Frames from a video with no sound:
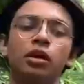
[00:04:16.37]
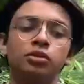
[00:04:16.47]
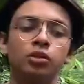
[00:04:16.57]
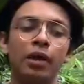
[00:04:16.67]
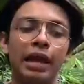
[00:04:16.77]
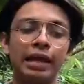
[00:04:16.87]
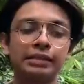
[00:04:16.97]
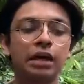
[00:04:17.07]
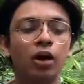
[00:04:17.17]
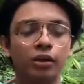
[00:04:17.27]
जो
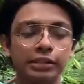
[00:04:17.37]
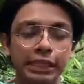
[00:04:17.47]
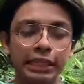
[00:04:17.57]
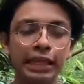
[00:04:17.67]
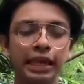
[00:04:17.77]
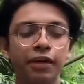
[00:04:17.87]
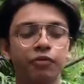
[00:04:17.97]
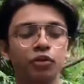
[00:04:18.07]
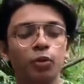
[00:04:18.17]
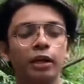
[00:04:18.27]
एलेक्सा और सीरी है
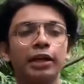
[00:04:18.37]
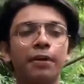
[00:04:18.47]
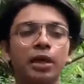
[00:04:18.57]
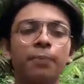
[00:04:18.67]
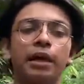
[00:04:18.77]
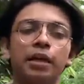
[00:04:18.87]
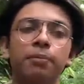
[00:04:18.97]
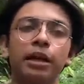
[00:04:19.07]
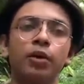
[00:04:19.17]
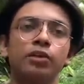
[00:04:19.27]
वो थोड़े टाइम के बाद
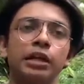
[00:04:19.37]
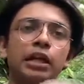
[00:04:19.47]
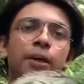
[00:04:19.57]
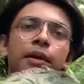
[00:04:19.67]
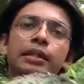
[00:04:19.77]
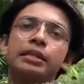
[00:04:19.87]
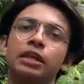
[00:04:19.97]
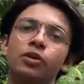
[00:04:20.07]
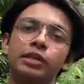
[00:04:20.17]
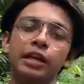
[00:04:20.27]
बड़े हो जाने के बाद ऐसे
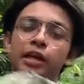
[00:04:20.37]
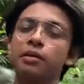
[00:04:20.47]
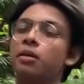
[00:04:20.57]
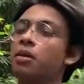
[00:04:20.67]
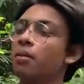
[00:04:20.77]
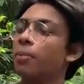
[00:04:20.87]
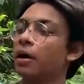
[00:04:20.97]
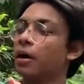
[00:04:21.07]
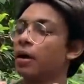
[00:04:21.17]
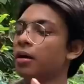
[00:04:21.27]
हो जाएंगे
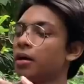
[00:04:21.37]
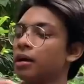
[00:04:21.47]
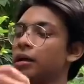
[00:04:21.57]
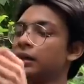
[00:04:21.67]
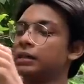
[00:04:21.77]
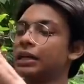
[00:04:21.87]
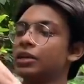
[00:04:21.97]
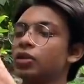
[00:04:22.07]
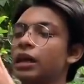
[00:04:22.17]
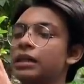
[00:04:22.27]
पर ये
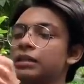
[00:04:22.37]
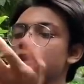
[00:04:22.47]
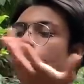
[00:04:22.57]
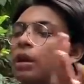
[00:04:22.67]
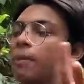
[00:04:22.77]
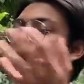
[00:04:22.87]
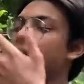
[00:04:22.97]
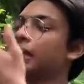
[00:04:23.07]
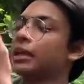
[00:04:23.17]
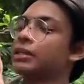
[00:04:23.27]
जो है इसका थोड़ा ब्लैक
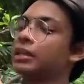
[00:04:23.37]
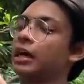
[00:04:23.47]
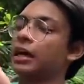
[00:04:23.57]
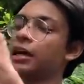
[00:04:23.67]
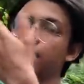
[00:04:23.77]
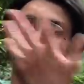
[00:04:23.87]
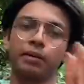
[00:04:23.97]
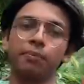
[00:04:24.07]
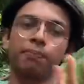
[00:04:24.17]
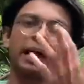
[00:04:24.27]
कलरेशन आ रहा है
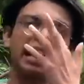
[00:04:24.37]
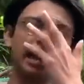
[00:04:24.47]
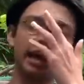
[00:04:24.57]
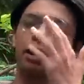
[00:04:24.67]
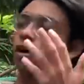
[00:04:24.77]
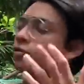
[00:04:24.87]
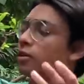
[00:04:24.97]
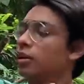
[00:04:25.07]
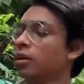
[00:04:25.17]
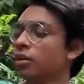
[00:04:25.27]
पाइड काइंड ऑफ
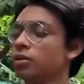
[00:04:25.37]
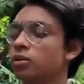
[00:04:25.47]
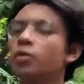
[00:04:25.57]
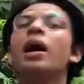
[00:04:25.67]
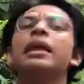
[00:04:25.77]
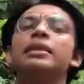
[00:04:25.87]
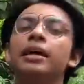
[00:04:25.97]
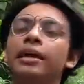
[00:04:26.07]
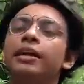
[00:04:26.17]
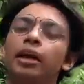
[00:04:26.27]
तो वो आता है
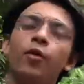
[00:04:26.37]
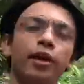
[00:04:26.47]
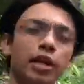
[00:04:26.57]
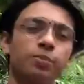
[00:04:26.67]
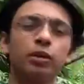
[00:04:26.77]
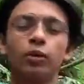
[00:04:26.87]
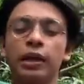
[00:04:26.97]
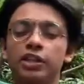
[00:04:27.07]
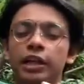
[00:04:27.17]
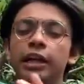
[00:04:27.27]
ग्रीन इगवानास में थोड़ा
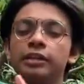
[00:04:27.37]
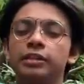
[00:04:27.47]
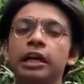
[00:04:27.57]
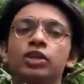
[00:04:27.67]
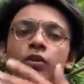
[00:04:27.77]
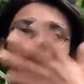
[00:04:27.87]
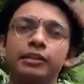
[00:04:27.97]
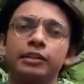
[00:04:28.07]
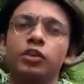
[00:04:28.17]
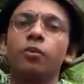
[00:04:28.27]
शेड चेंज होता है
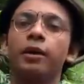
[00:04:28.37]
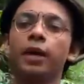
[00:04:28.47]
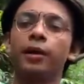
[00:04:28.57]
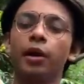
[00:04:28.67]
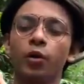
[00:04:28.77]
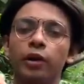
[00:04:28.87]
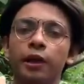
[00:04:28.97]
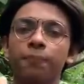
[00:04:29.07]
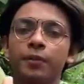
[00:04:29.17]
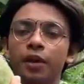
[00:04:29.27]
जैसे वो बड़े बड़े होते
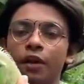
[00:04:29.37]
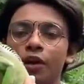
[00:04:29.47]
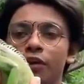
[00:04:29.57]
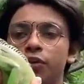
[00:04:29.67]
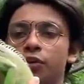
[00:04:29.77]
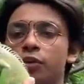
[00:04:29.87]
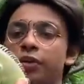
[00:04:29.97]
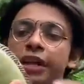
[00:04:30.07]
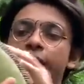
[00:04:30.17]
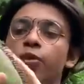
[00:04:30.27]
हैं तो
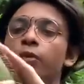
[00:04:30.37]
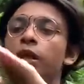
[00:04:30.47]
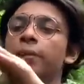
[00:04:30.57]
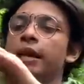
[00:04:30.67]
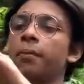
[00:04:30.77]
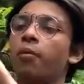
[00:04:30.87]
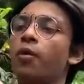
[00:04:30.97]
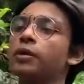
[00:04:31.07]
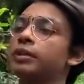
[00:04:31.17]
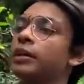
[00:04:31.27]
वही गूगल भी एक
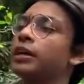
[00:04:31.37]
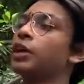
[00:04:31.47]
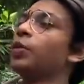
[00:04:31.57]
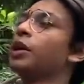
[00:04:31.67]
बहुत ज़्यादा क्यूट